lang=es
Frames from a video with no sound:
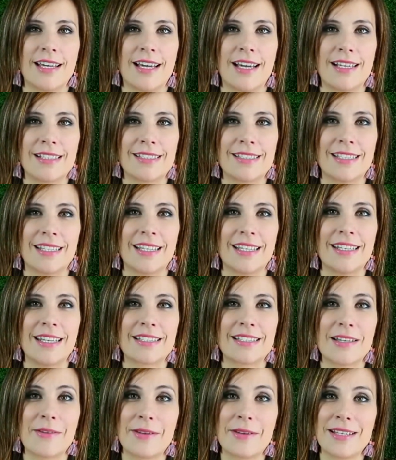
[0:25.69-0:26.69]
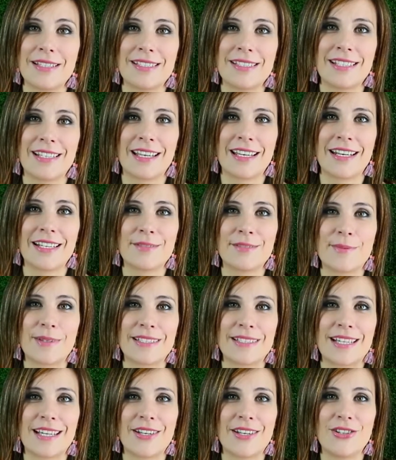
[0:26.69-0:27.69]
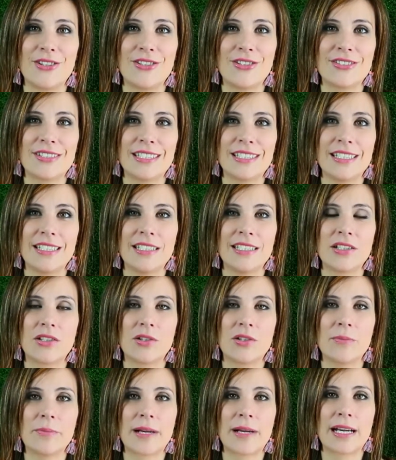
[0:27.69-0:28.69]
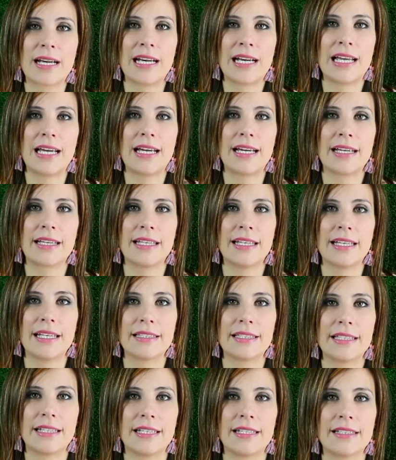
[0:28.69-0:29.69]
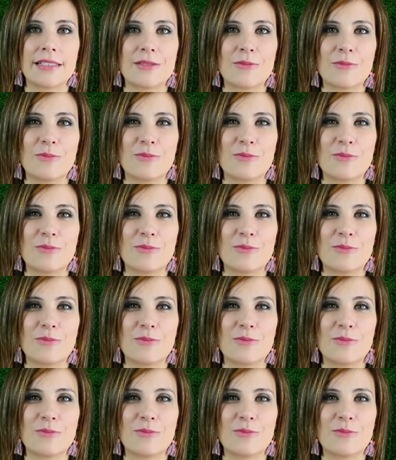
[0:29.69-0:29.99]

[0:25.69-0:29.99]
Así que ya sabéis, si queréis pasaros y comprarla, aquí la tenéis.